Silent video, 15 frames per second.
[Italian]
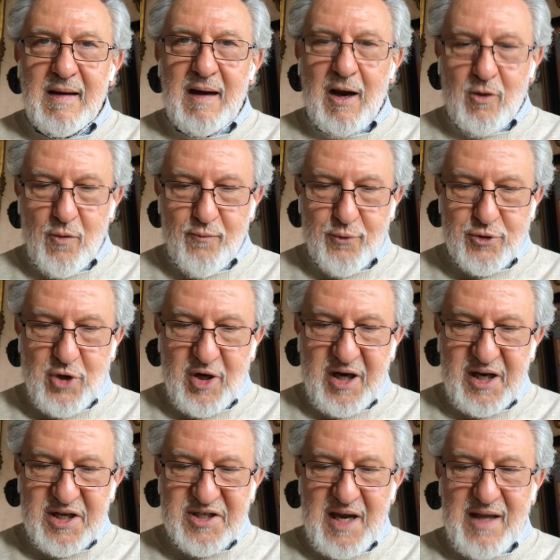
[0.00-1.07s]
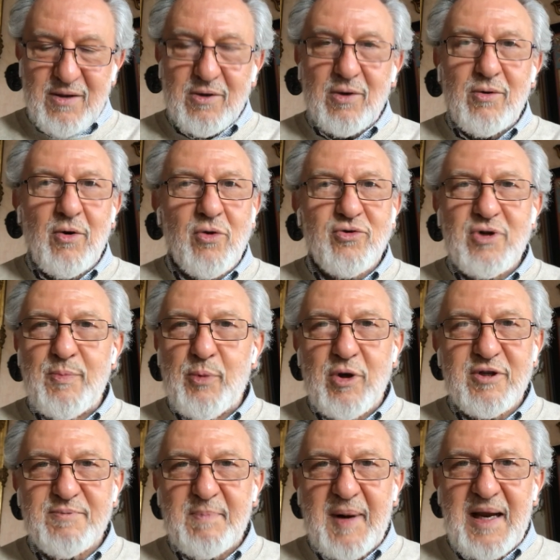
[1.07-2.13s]
La confusione che sento non si può
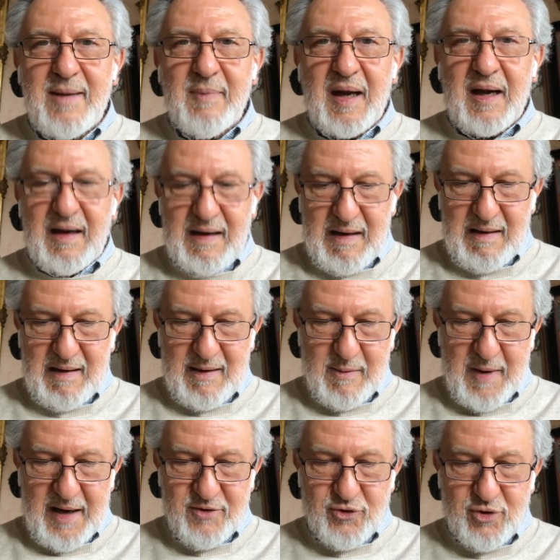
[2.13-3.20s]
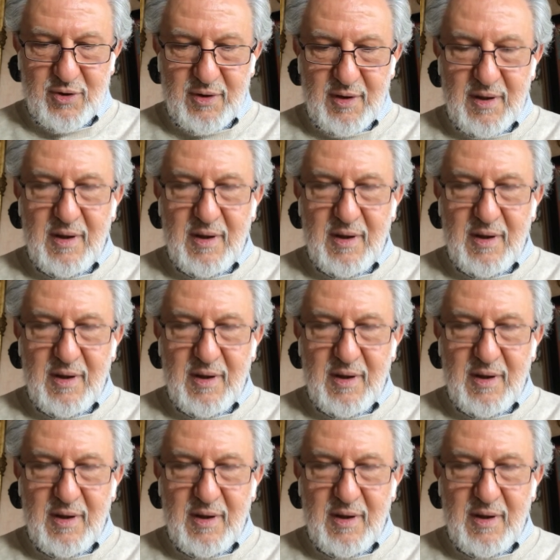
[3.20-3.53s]
esprimere nel linguaggio.